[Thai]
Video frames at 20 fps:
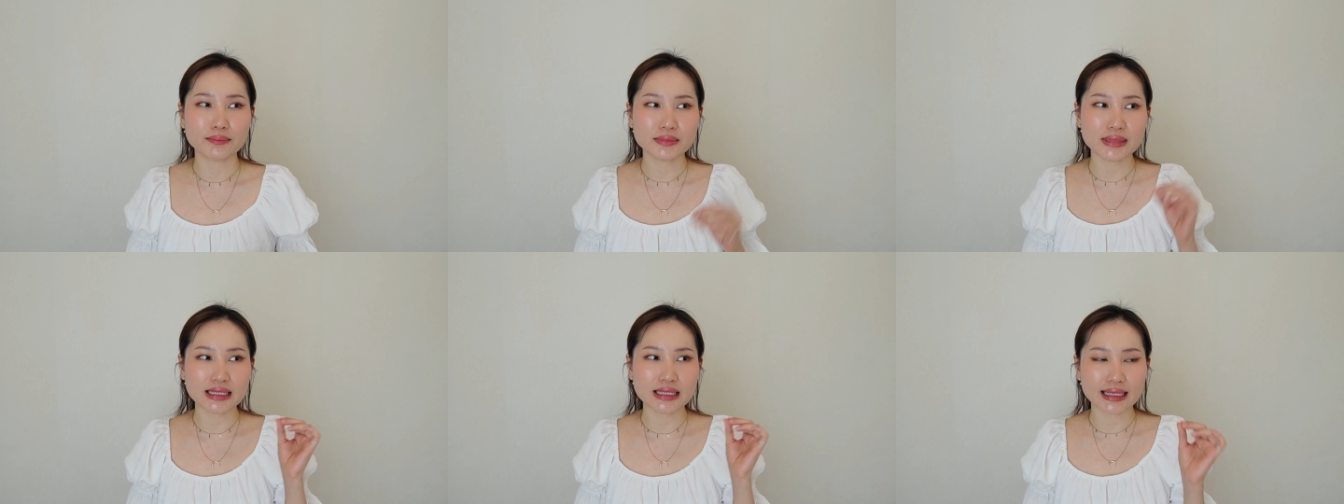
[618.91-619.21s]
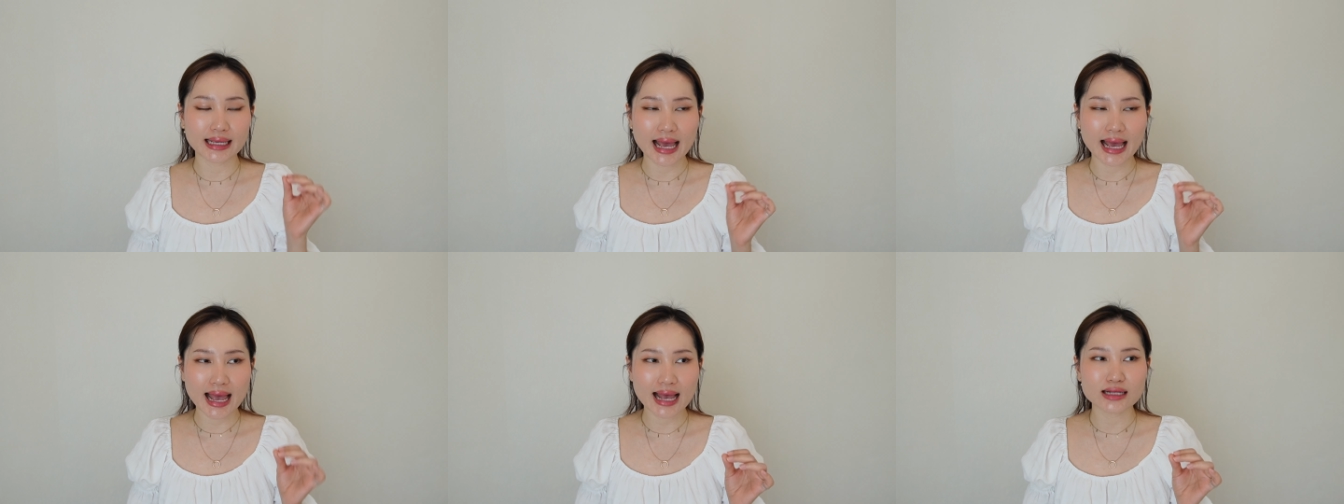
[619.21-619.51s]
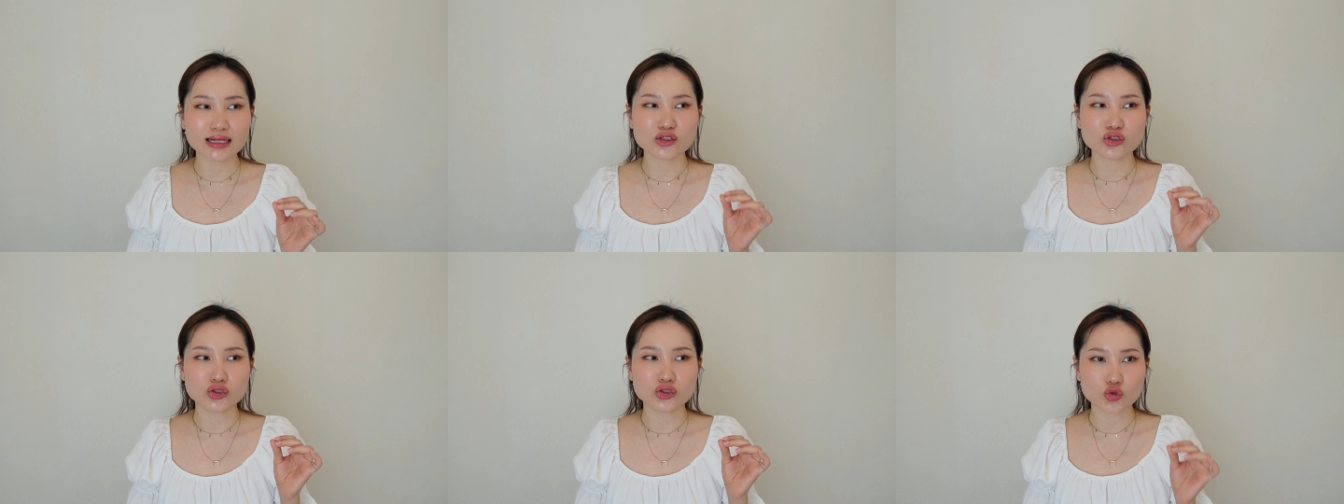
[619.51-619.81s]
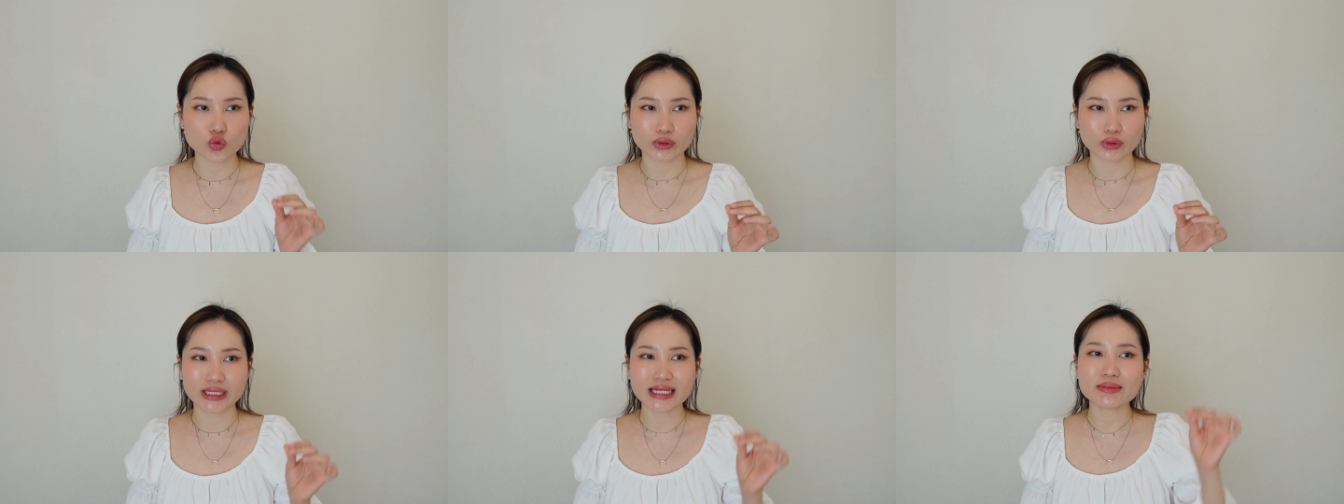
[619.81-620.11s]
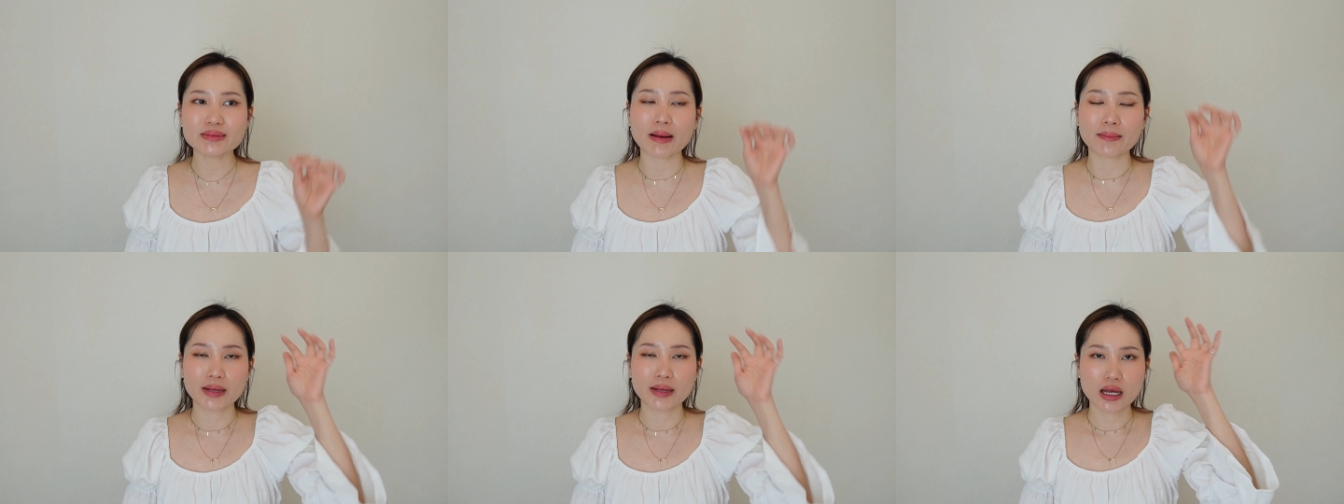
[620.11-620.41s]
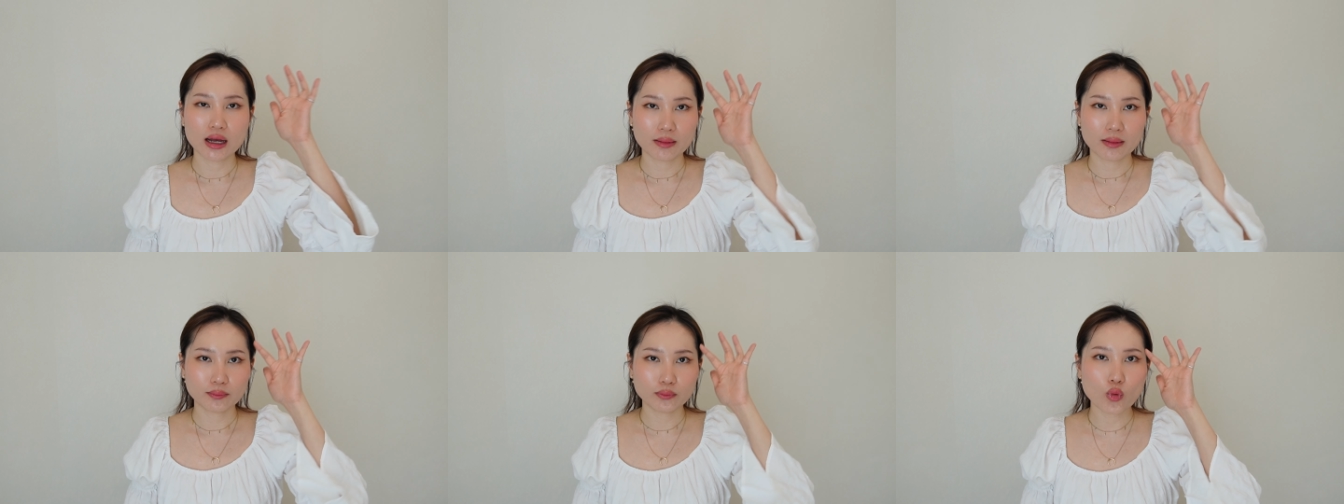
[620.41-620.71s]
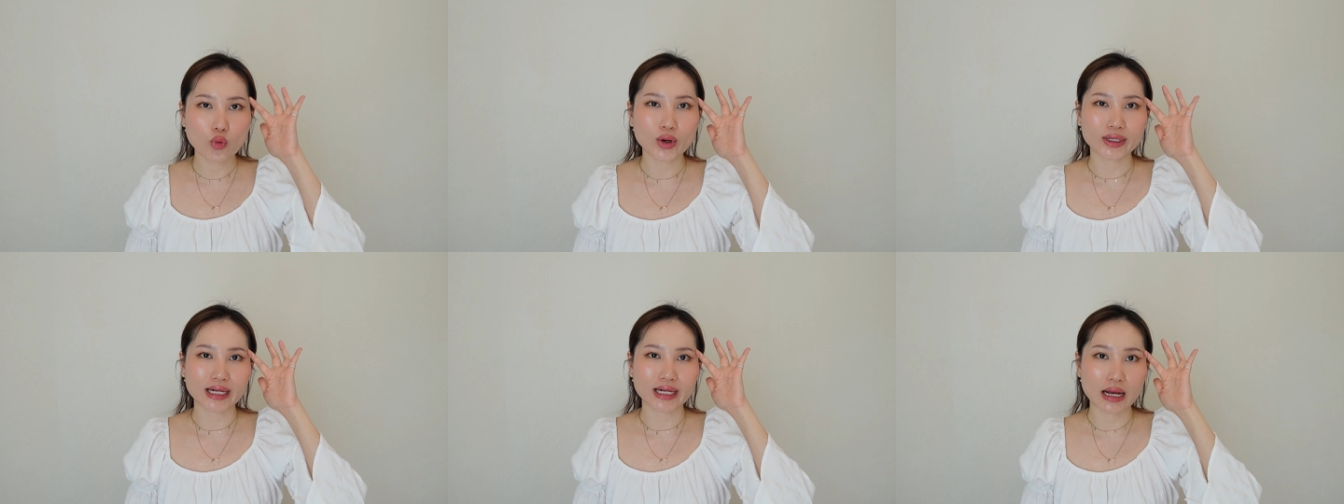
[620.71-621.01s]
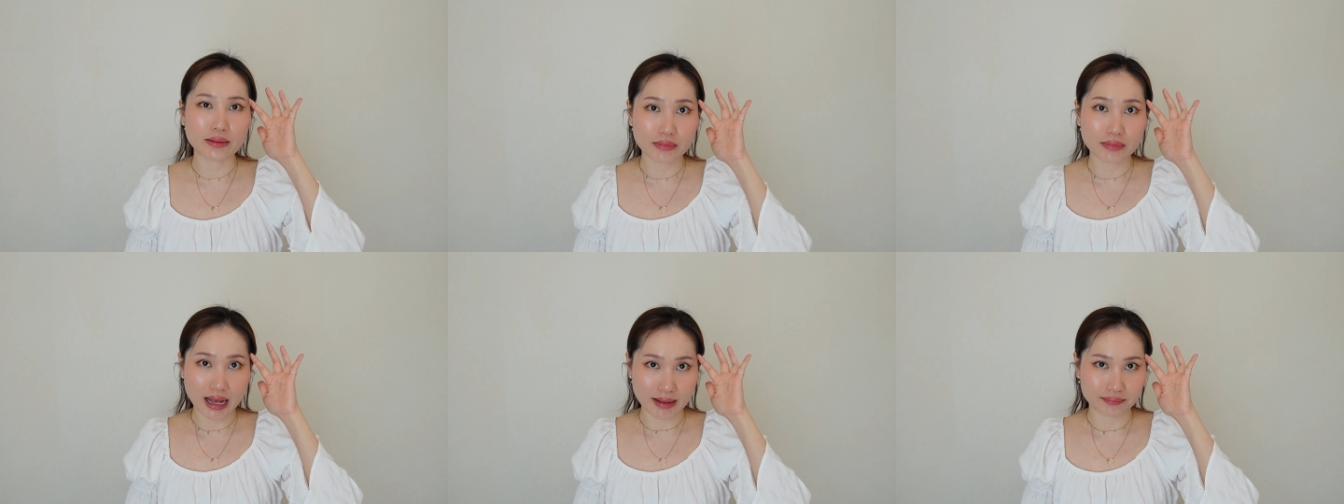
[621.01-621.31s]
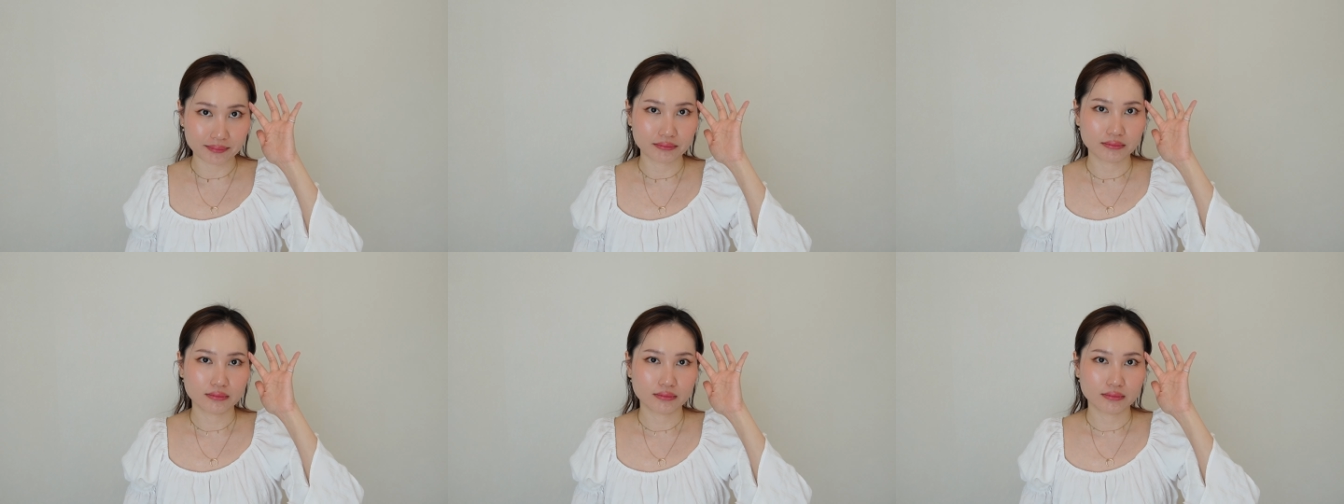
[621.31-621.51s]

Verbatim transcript: มีแค่จุดที่แบบปวดขมับ